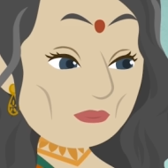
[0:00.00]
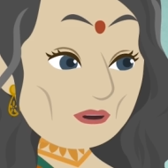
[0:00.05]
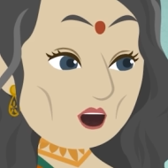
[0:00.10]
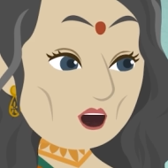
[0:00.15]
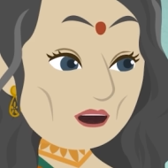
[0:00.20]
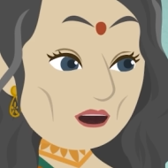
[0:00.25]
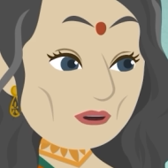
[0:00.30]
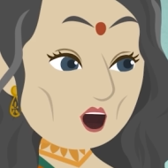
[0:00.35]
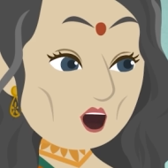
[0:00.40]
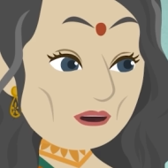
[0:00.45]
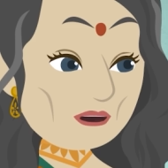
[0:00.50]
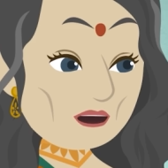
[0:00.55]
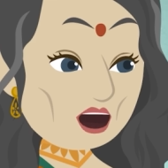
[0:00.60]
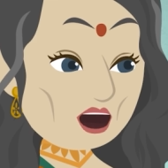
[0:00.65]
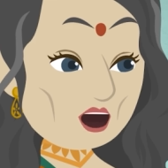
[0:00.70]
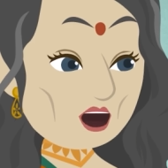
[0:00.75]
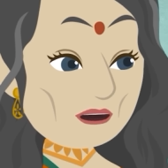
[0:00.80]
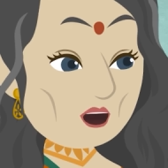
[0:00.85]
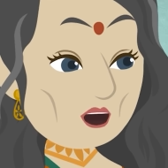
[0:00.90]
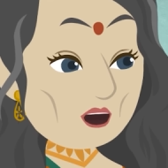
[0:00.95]
ये सब
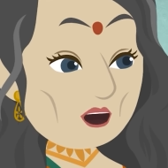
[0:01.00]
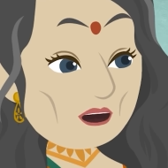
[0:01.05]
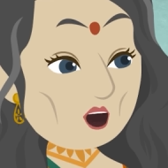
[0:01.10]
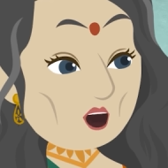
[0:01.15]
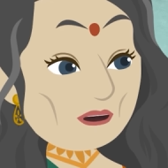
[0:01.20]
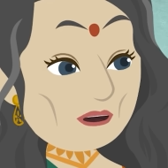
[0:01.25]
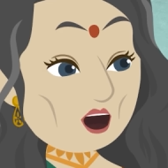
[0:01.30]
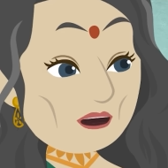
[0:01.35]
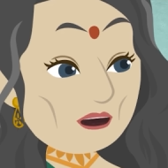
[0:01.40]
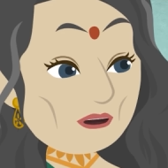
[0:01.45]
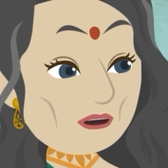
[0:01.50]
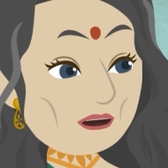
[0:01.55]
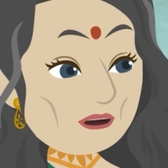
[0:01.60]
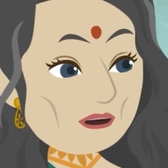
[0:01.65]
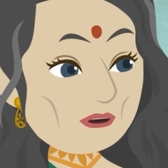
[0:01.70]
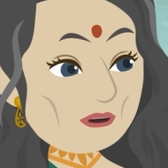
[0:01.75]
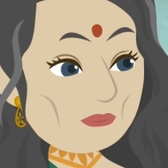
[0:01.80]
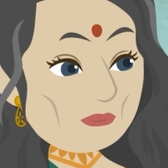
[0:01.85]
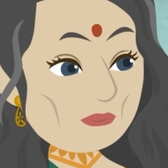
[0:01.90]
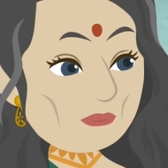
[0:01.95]
ड्रामे हैं ड्रामे
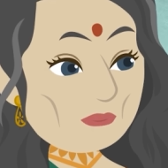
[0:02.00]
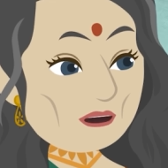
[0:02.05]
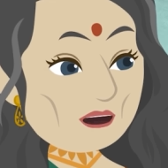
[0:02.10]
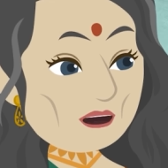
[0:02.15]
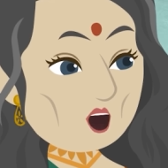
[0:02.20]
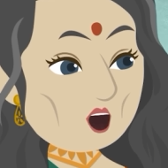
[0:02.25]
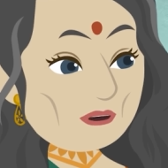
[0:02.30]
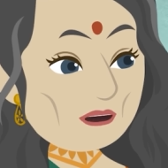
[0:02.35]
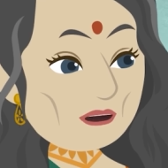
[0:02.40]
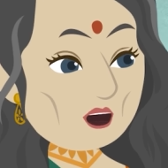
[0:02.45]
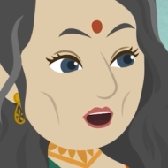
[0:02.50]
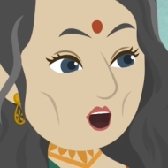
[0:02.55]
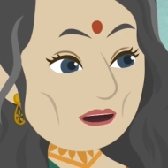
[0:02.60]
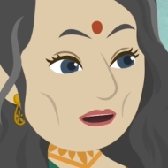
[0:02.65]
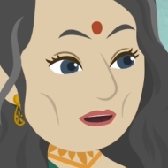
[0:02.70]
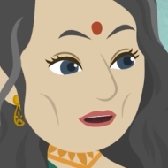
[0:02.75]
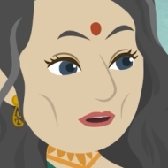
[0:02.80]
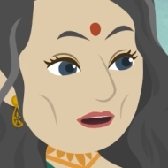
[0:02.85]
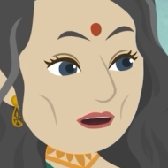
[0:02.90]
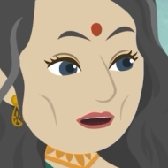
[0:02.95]
तुझे
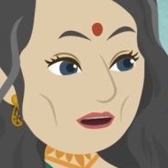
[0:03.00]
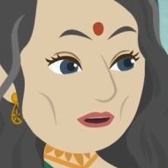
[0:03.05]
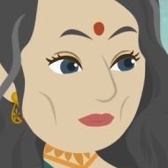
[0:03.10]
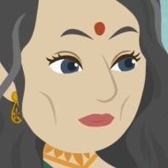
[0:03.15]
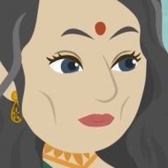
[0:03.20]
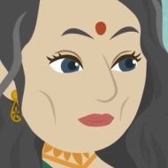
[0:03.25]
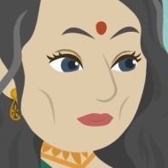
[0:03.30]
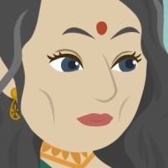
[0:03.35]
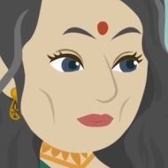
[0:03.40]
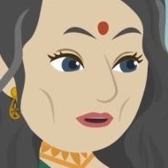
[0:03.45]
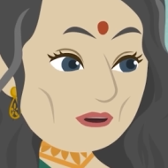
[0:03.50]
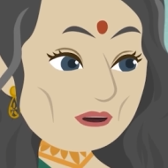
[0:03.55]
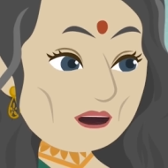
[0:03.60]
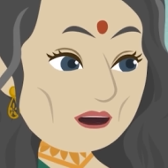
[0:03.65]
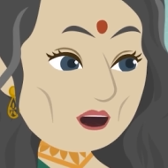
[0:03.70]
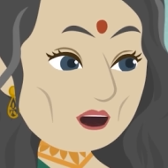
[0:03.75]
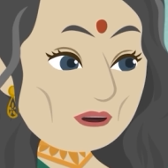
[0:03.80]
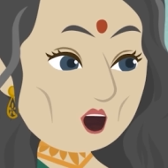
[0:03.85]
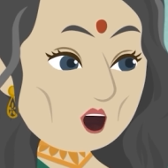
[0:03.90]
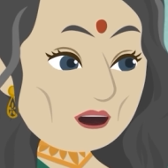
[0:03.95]
पटाने के लिए कुछ
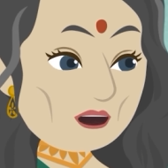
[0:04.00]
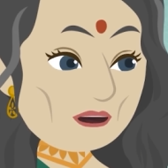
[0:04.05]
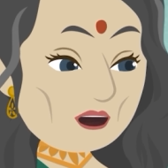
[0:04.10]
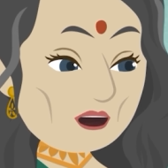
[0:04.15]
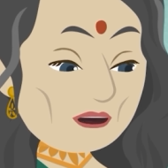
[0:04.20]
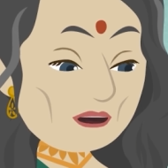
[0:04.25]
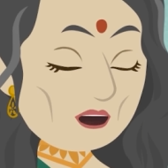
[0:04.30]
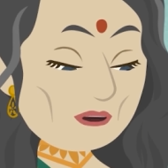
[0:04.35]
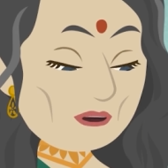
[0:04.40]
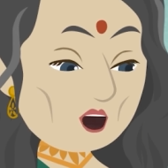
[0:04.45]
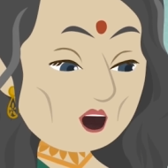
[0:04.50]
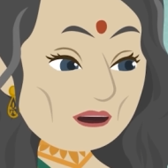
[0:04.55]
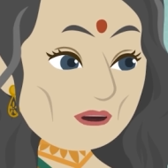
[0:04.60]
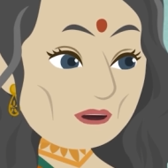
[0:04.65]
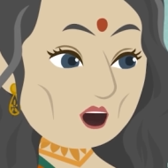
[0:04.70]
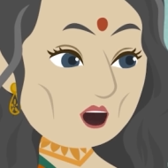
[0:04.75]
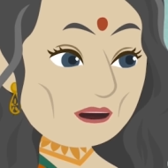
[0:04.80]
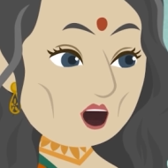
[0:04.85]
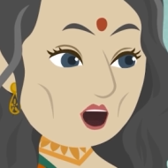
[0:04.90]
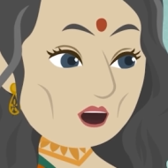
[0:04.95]
उल्टा सुल्टा काम
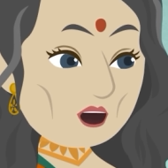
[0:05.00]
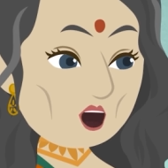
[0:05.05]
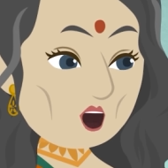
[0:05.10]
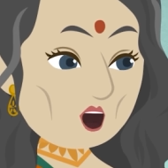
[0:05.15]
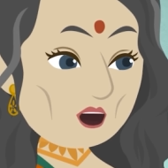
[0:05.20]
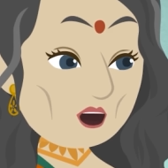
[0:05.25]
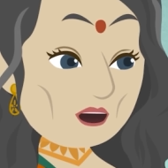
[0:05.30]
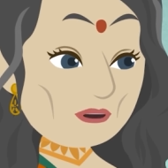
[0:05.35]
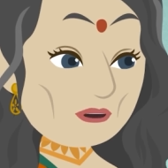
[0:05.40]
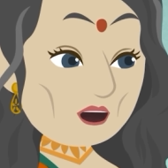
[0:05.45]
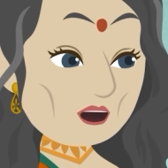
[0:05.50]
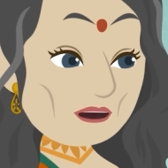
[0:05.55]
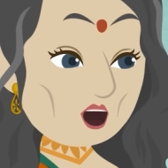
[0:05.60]
ना कर देना उसके